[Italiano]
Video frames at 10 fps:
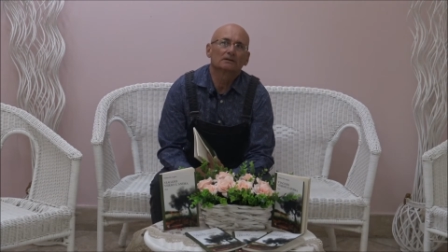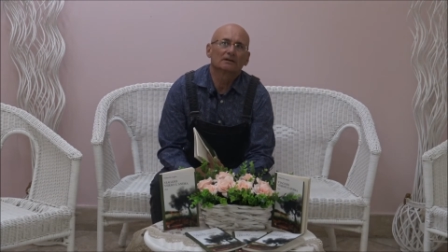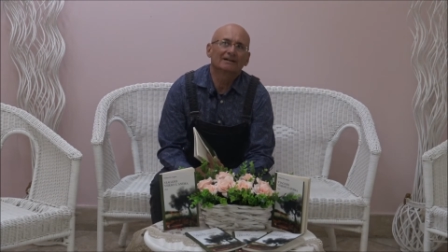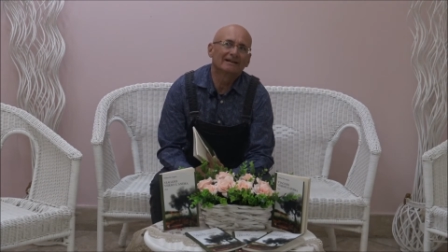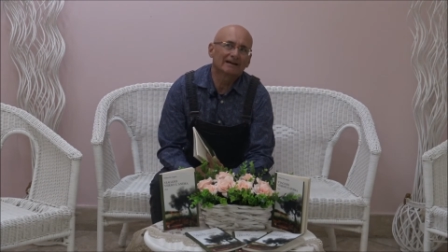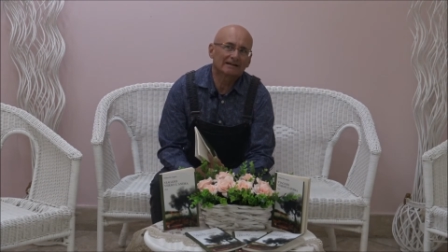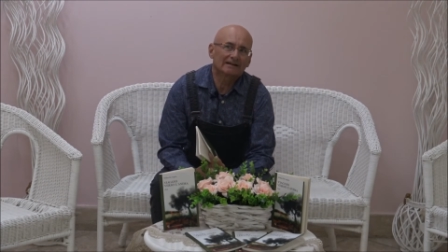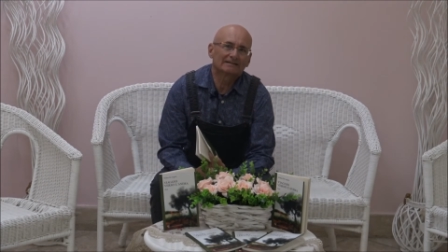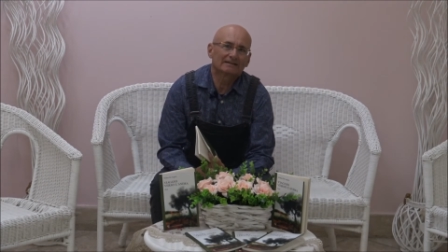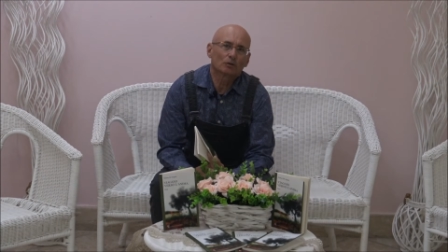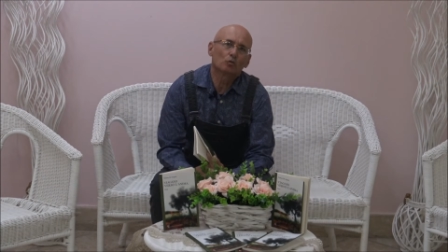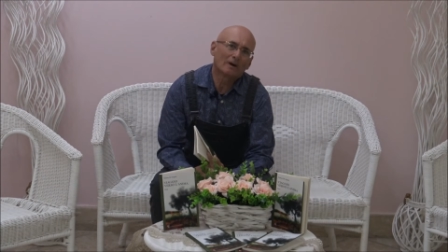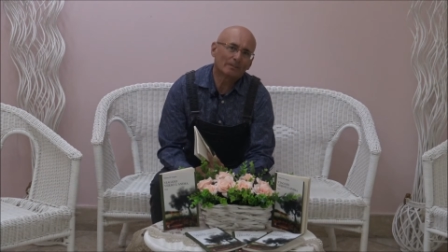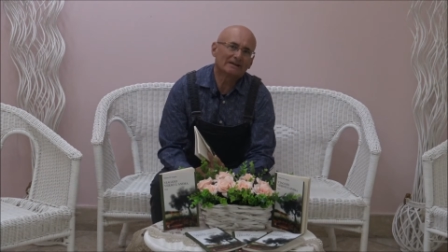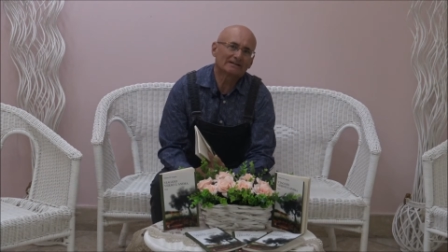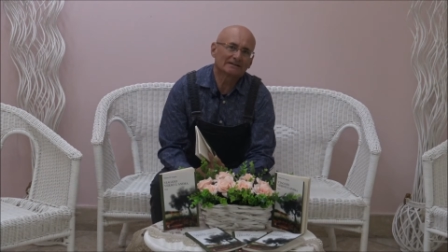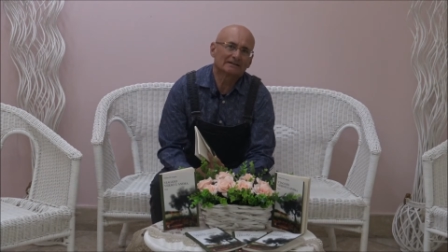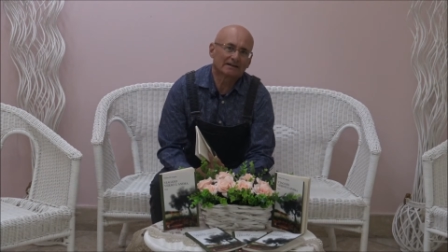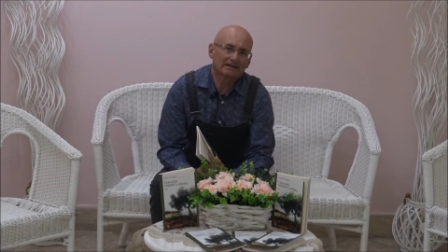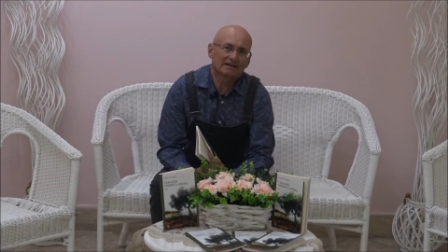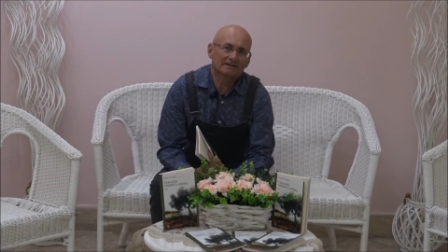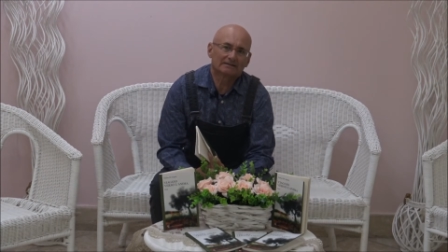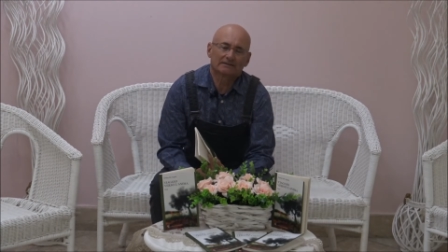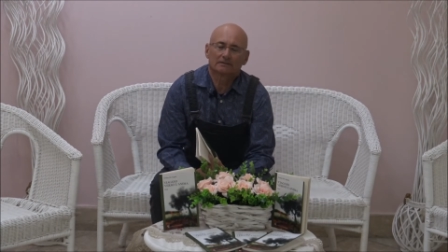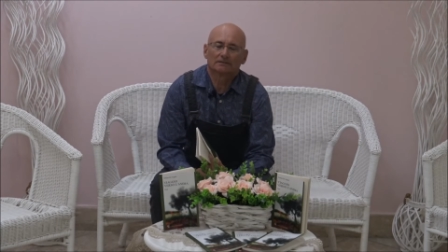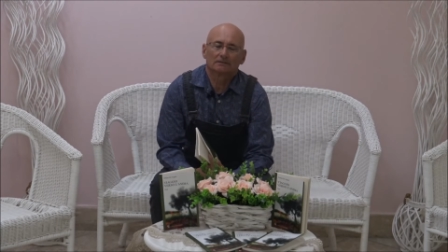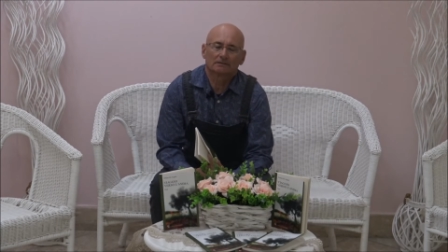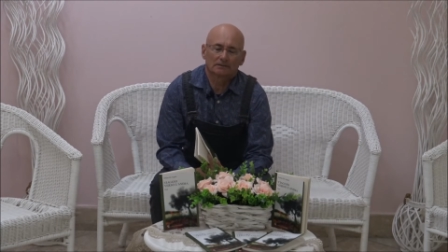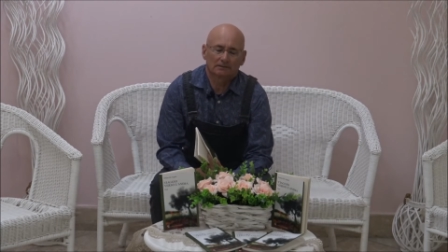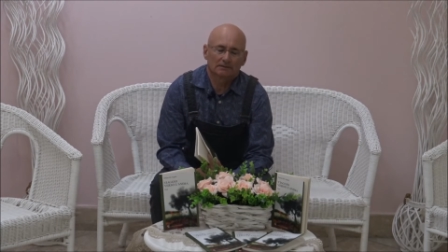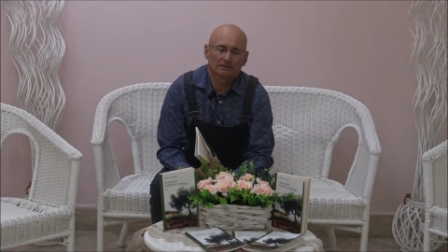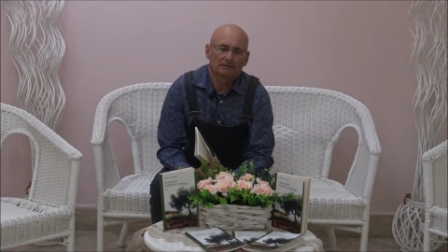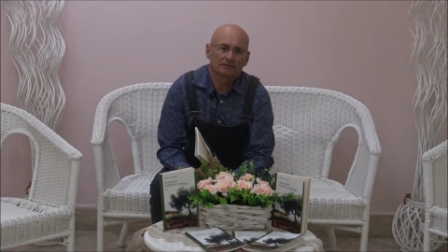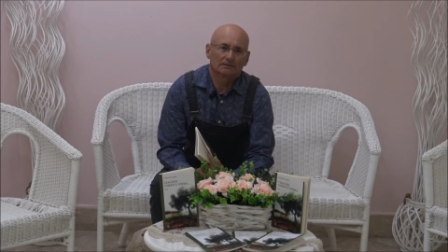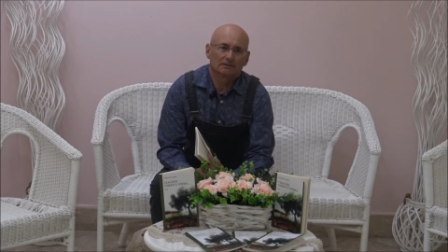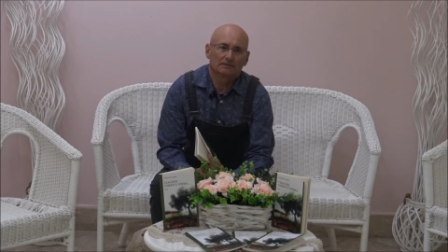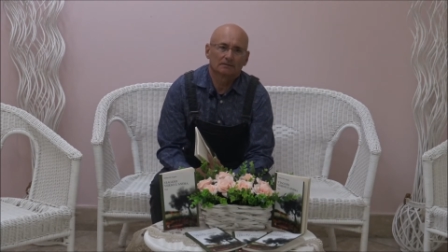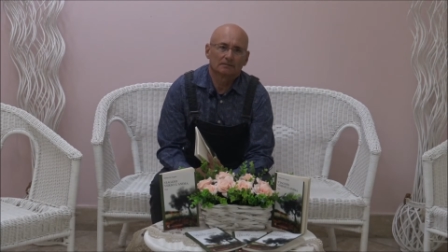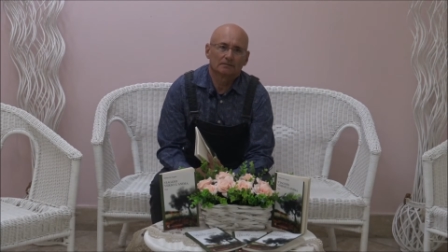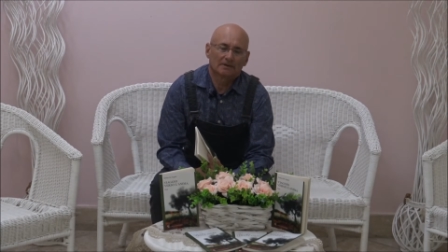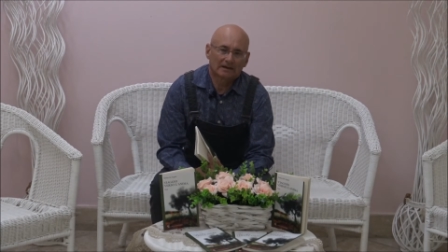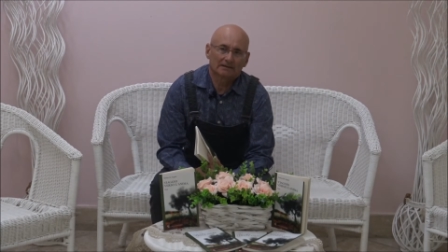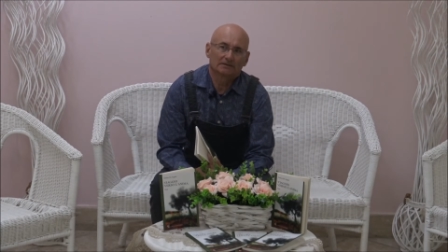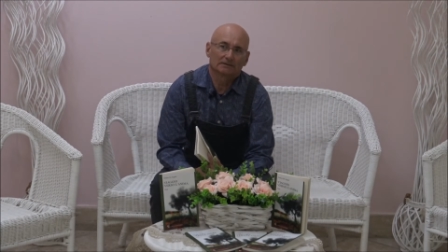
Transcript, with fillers: il carattere, una parte del carattere, eh, ma